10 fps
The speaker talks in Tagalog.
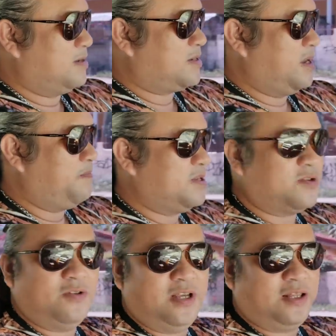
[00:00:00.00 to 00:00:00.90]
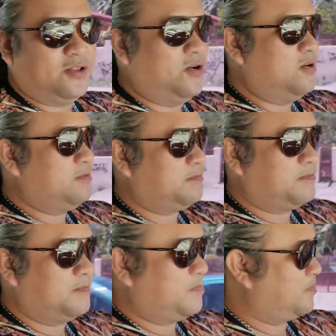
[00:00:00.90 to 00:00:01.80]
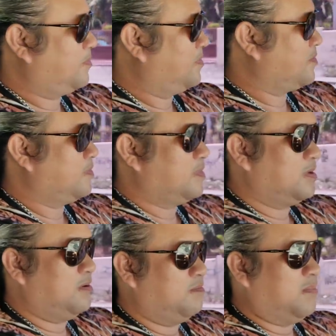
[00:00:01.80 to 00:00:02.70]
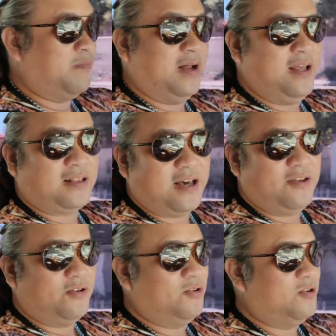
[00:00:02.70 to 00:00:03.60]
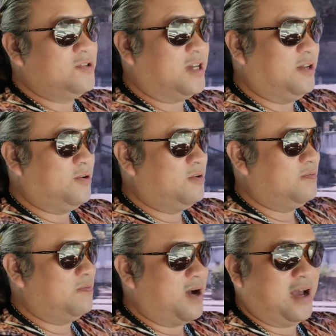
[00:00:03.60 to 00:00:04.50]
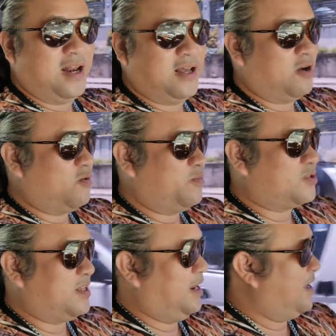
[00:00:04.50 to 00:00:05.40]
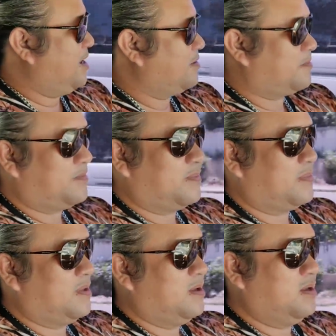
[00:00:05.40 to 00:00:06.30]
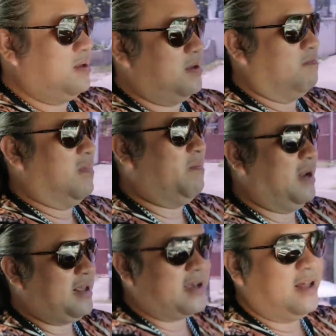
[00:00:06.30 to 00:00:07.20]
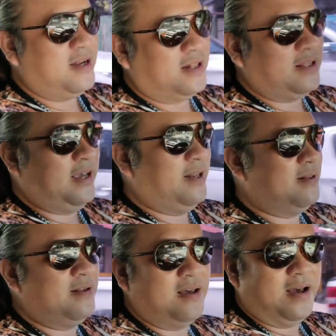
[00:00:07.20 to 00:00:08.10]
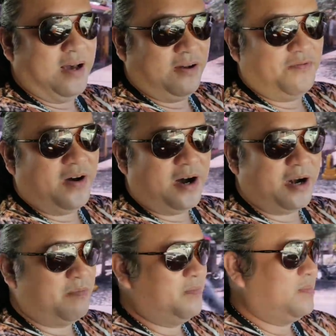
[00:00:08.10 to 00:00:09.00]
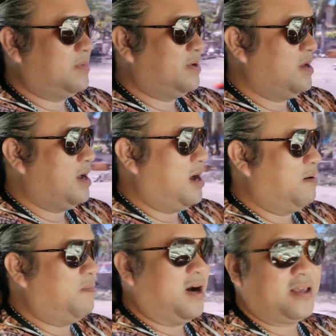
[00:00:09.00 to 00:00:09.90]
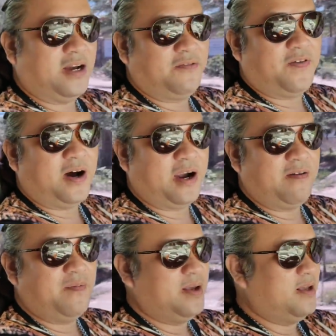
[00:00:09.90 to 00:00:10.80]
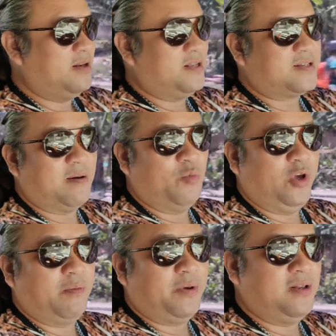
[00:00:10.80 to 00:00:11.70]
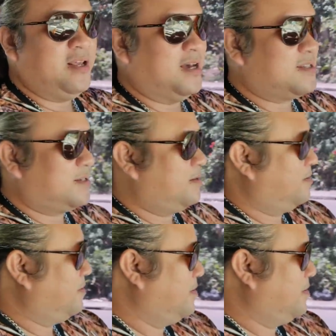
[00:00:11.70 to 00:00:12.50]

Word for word: Sa episode na ito Babalik tayo doon sa ano Bagal nga Compostela Babalikan natin ang farm Ang backyard farm ni Samuel Pinyas